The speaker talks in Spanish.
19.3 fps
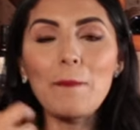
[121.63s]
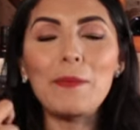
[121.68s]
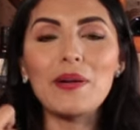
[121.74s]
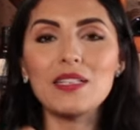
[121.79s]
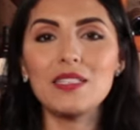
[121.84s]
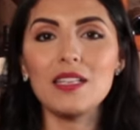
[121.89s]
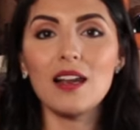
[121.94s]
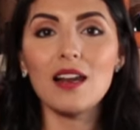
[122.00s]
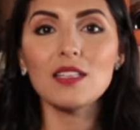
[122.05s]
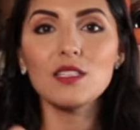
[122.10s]

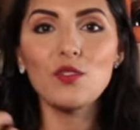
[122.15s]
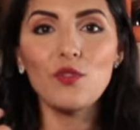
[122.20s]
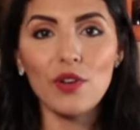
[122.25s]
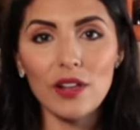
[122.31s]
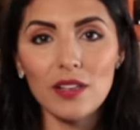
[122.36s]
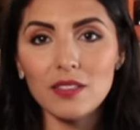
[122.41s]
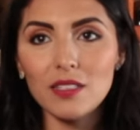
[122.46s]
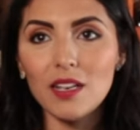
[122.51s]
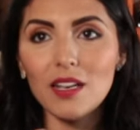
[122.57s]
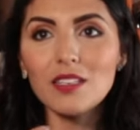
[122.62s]
apreciar las
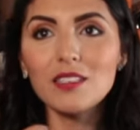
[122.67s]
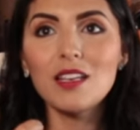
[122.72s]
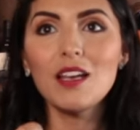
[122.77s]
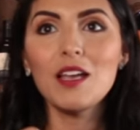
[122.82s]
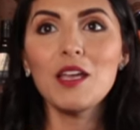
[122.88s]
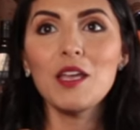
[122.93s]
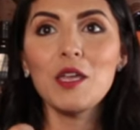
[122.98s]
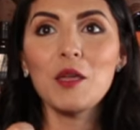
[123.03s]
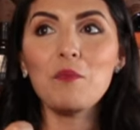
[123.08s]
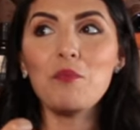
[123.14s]
diferencias
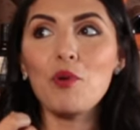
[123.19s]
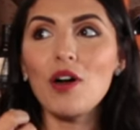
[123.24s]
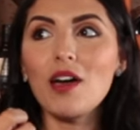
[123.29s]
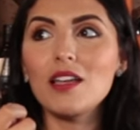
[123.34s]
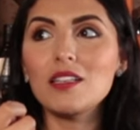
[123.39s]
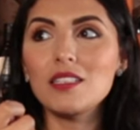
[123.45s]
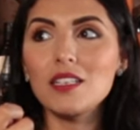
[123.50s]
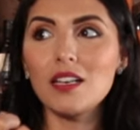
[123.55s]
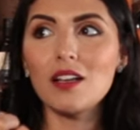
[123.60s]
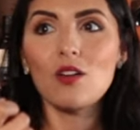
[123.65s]
y pueda
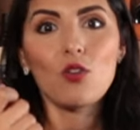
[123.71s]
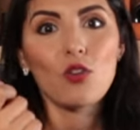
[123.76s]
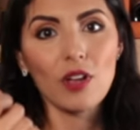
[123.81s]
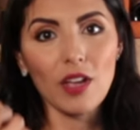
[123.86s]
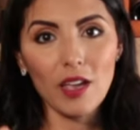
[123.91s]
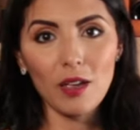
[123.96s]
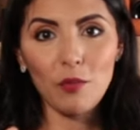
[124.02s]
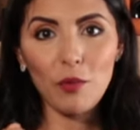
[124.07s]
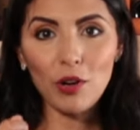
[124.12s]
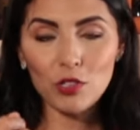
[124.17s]
decir, ok,
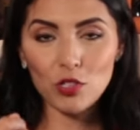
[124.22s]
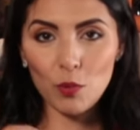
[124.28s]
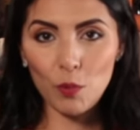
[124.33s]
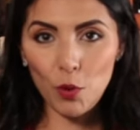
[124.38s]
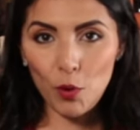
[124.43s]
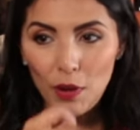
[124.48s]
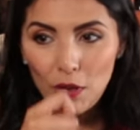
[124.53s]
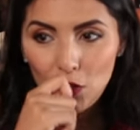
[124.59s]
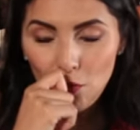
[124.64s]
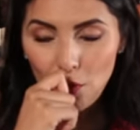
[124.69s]
bueno, estoy
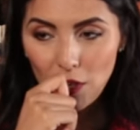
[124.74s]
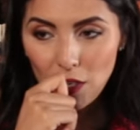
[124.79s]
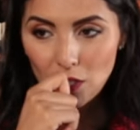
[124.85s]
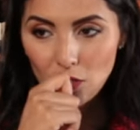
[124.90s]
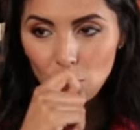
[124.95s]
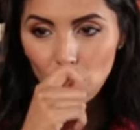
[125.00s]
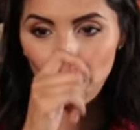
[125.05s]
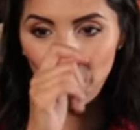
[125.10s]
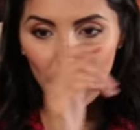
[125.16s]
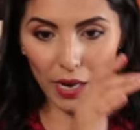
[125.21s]
probando
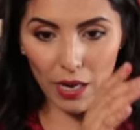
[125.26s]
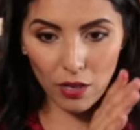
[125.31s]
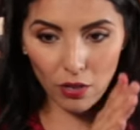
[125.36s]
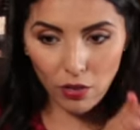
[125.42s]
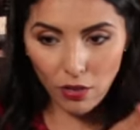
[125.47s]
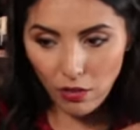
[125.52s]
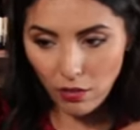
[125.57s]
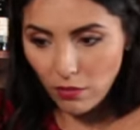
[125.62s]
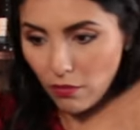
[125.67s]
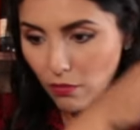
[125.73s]
esto,
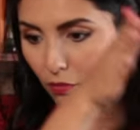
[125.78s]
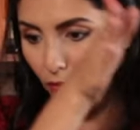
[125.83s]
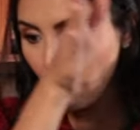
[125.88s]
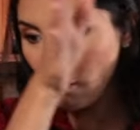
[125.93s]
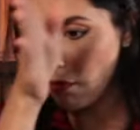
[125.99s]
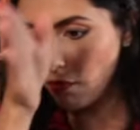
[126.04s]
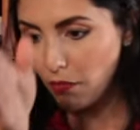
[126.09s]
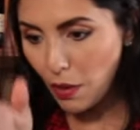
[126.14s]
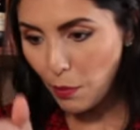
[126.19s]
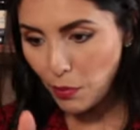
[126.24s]
pero
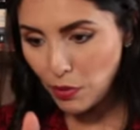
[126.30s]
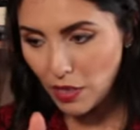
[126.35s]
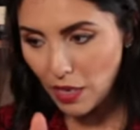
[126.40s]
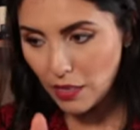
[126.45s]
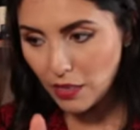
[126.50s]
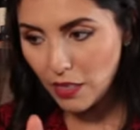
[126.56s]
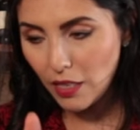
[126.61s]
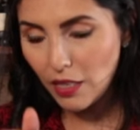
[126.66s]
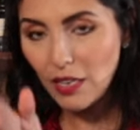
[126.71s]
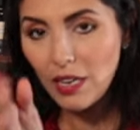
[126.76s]
vamos a
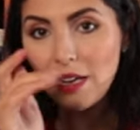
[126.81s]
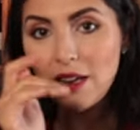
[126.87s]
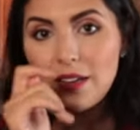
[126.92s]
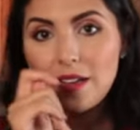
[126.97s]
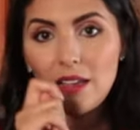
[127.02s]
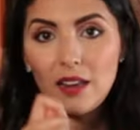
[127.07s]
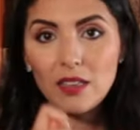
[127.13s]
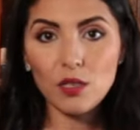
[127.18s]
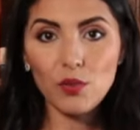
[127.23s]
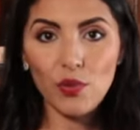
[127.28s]
decir
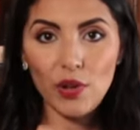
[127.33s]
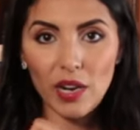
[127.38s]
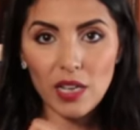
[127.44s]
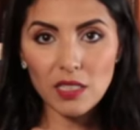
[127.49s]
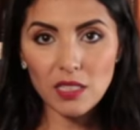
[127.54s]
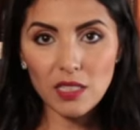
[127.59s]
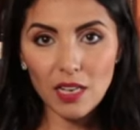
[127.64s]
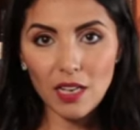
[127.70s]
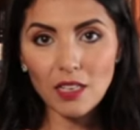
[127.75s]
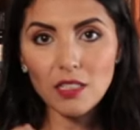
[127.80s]
que las
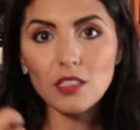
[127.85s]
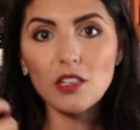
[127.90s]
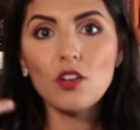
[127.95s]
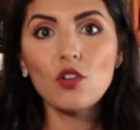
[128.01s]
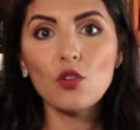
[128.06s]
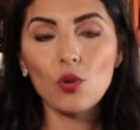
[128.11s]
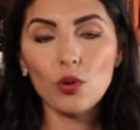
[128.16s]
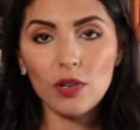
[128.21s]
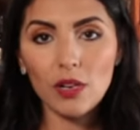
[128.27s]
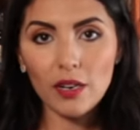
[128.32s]
diferencias
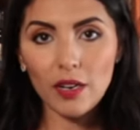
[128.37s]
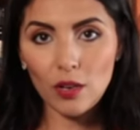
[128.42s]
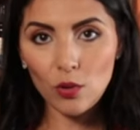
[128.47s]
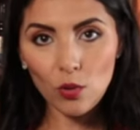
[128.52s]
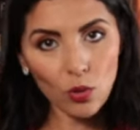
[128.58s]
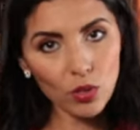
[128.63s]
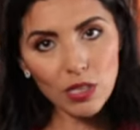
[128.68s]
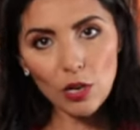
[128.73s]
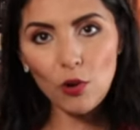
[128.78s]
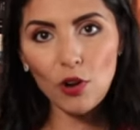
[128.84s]
con el que
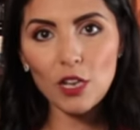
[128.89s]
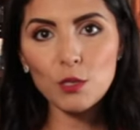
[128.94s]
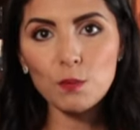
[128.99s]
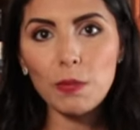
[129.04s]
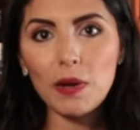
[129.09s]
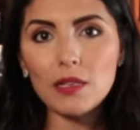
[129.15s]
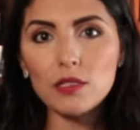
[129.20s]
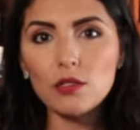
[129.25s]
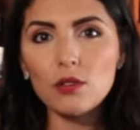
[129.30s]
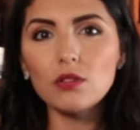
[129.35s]
no salió al
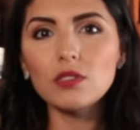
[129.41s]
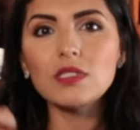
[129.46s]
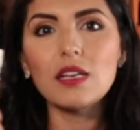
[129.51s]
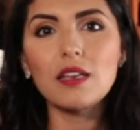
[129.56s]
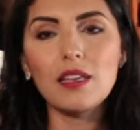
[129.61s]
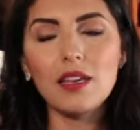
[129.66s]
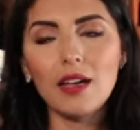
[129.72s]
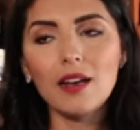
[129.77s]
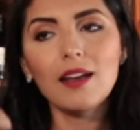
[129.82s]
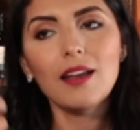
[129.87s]
espacio
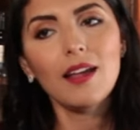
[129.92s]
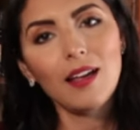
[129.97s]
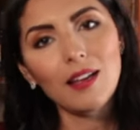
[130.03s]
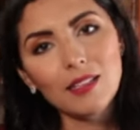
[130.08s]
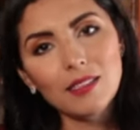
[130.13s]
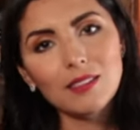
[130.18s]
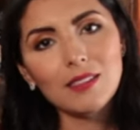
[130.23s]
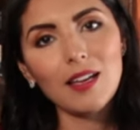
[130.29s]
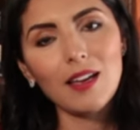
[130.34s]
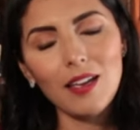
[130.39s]
serían
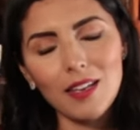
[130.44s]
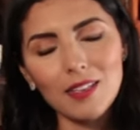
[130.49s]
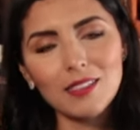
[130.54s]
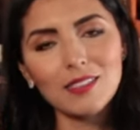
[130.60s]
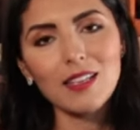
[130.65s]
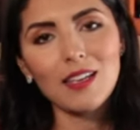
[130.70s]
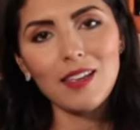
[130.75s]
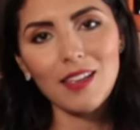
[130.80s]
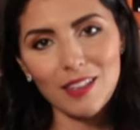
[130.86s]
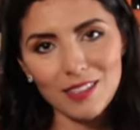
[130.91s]
esta,
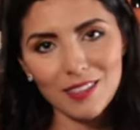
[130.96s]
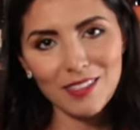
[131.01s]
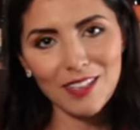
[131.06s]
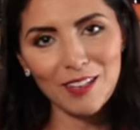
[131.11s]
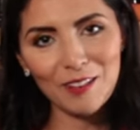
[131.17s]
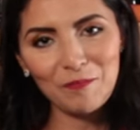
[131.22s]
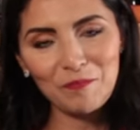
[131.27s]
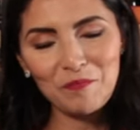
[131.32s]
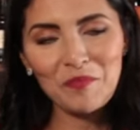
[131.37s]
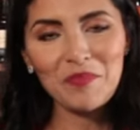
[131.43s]
esta y esta.
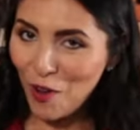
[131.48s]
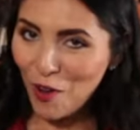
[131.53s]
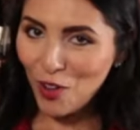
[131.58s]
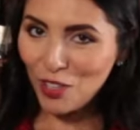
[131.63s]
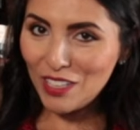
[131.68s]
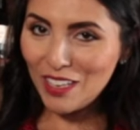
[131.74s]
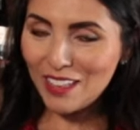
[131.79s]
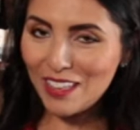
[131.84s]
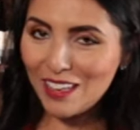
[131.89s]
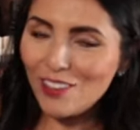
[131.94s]

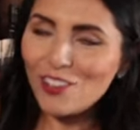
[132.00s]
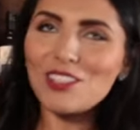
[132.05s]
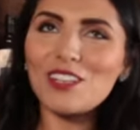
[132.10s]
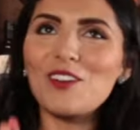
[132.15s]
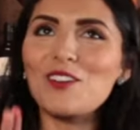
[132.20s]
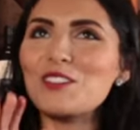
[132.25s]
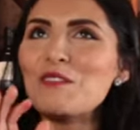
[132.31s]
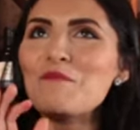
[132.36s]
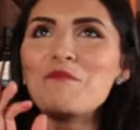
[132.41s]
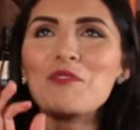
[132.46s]
Otra, otra
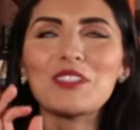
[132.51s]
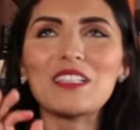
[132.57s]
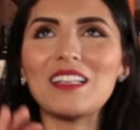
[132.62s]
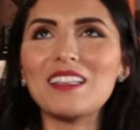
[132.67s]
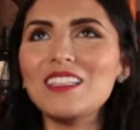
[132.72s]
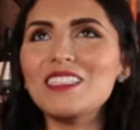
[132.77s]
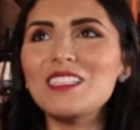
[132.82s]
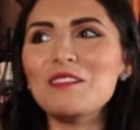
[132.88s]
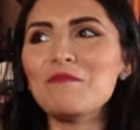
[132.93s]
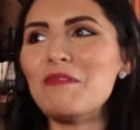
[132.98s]
cosa
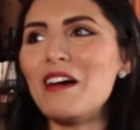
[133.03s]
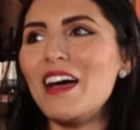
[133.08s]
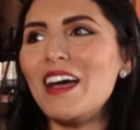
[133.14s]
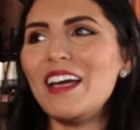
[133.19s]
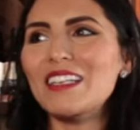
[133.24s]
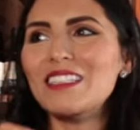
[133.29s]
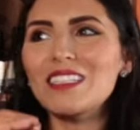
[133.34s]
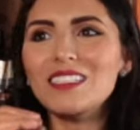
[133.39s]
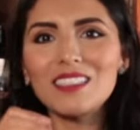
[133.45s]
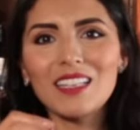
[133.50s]
importantísima
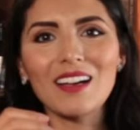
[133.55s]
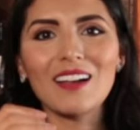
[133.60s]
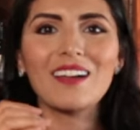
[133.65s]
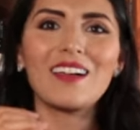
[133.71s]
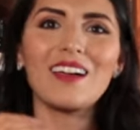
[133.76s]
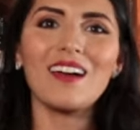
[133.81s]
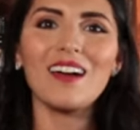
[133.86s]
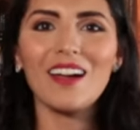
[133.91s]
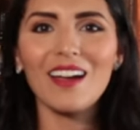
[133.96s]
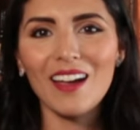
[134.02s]
es esta
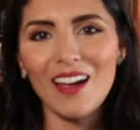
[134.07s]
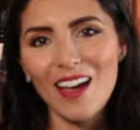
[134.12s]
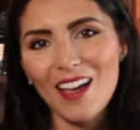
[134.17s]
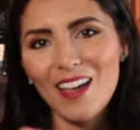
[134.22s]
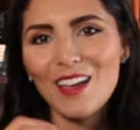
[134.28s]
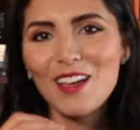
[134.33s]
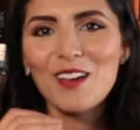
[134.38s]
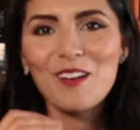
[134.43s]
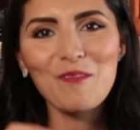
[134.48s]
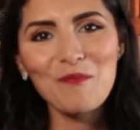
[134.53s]

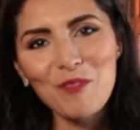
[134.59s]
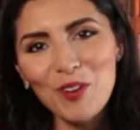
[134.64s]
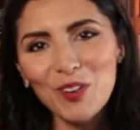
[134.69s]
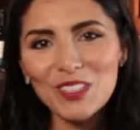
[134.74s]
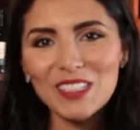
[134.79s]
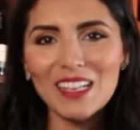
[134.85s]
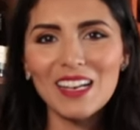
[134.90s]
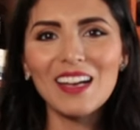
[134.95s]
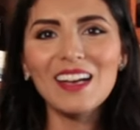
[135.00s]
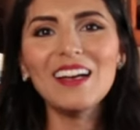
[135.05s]
caja
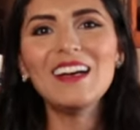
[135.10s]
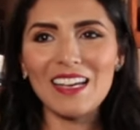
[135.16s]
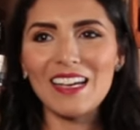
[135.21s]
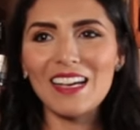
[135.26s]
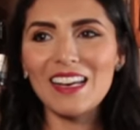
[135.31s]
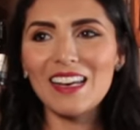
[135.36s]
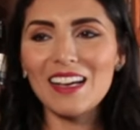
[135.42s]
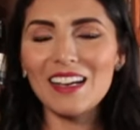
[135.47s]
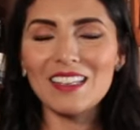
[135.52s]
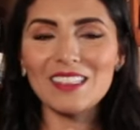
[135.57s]
hermosa
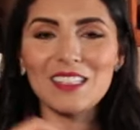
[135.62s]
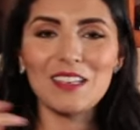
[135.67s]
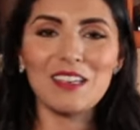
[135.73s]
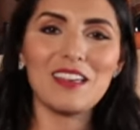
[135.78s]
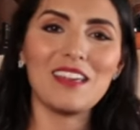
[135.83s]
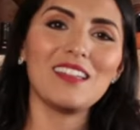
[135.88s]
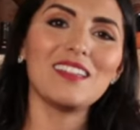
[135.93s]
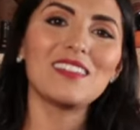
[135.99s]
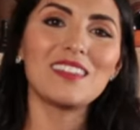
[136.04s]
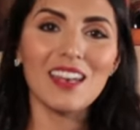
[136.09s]
en la que
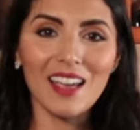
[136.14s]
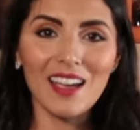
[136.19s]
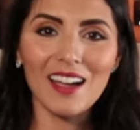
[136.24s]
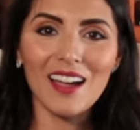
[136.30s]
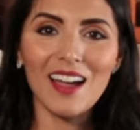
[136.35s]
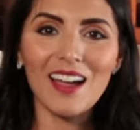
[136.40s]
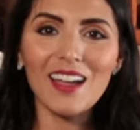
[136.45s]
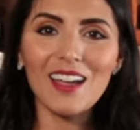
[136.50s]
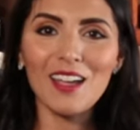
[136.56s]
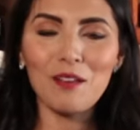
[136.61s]
se
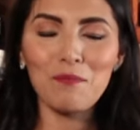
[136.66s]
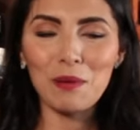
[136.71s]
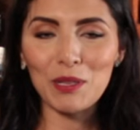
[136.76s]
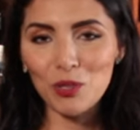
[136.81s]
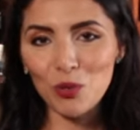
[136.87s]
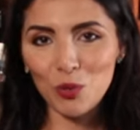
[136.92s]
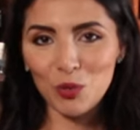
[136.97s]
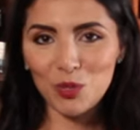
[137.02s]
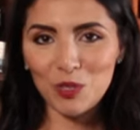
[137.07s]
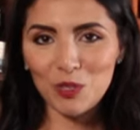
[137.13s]
entrega el
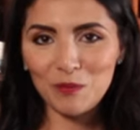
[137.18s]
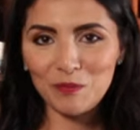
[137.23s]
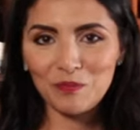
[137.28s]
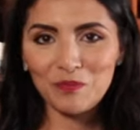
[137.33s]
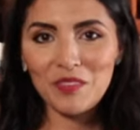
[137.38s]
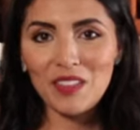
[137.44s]
Petrus.